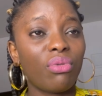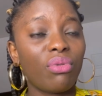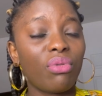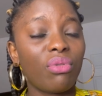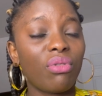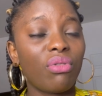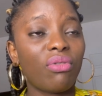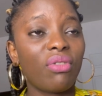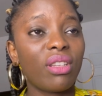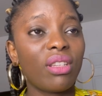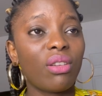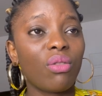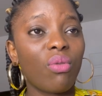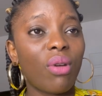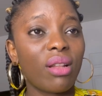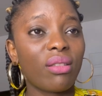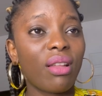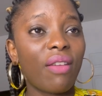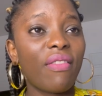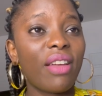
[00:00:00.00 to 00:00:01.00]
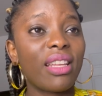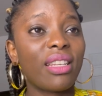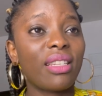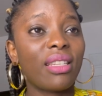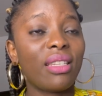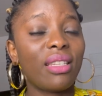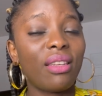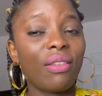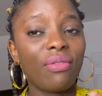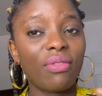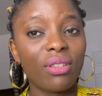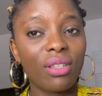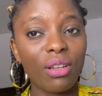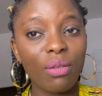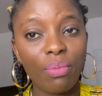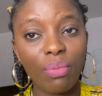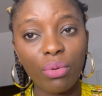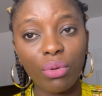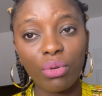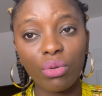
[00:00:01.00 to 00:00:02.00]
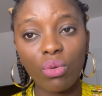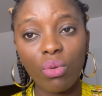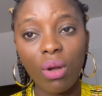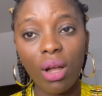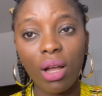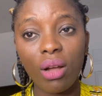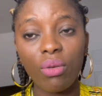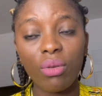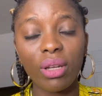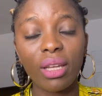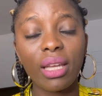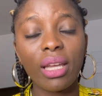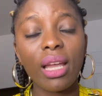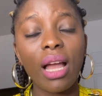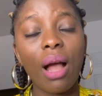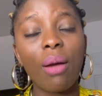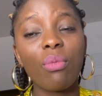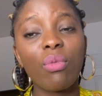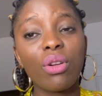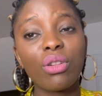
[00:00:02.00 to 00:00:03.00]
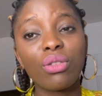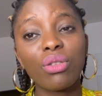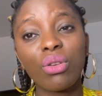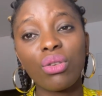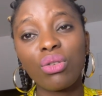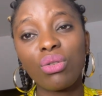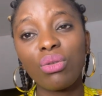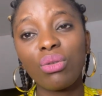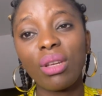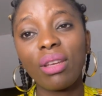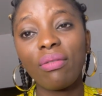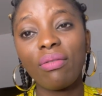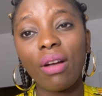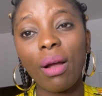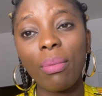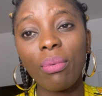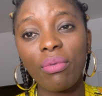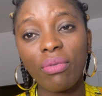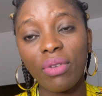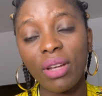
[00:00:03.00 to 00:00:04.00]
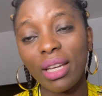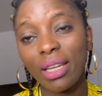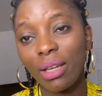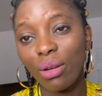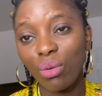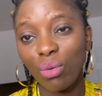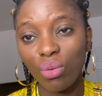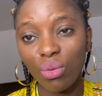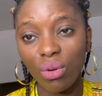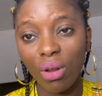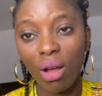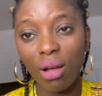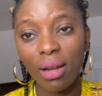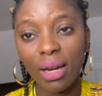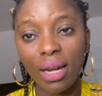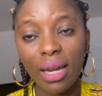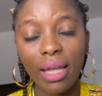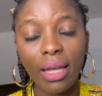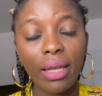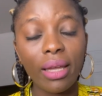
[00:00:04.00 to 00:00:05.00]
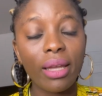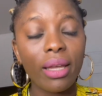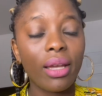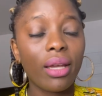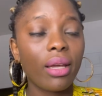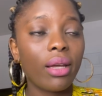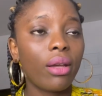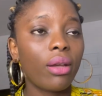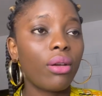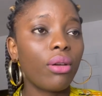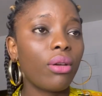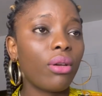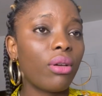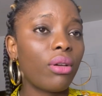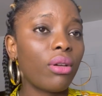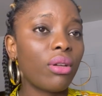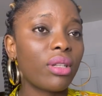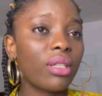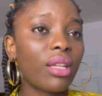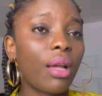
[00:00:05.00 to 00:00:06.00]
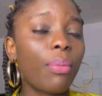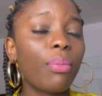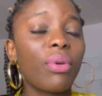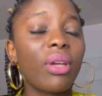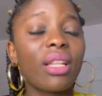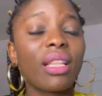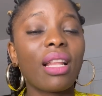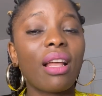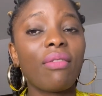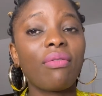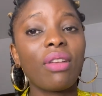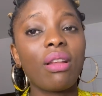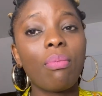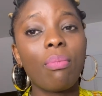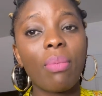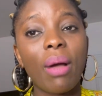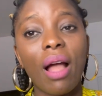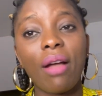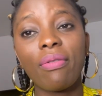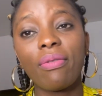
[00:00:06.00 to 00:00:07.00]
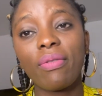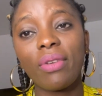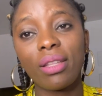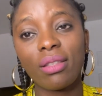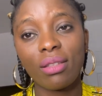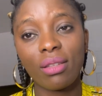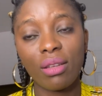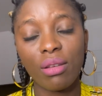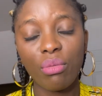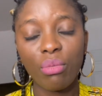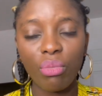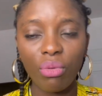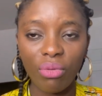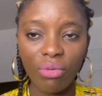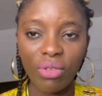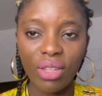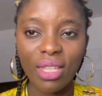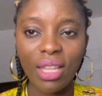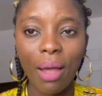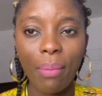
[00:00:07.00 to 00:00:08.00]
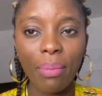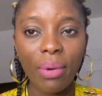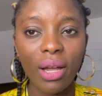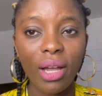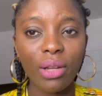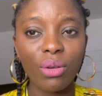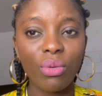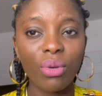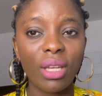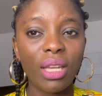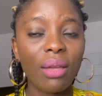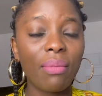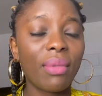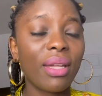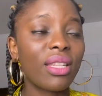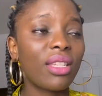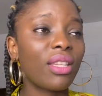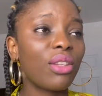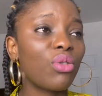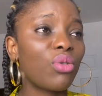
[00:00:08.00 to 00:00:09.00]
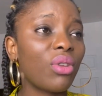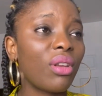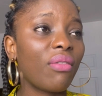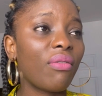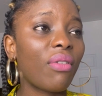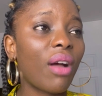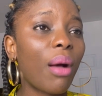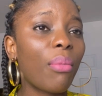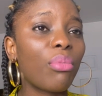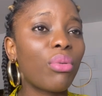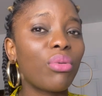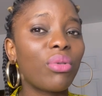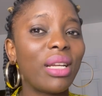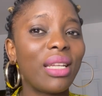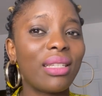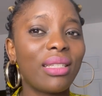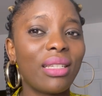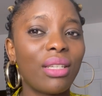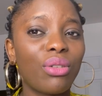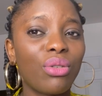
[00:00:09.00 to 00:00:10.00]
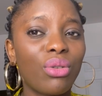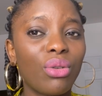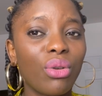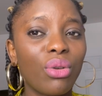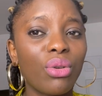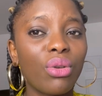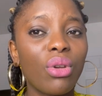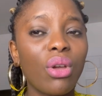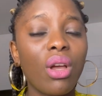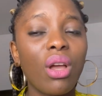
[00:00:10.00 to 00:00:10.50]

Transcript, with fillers: je veux dire quoi, ça va être difficile pour toi, ok? À moins que tu y vas pour faire des cours d'anglais, euh, ça peut être la ville parfaite, pour vite apprendre, ok? Mais si tu y vas pour les études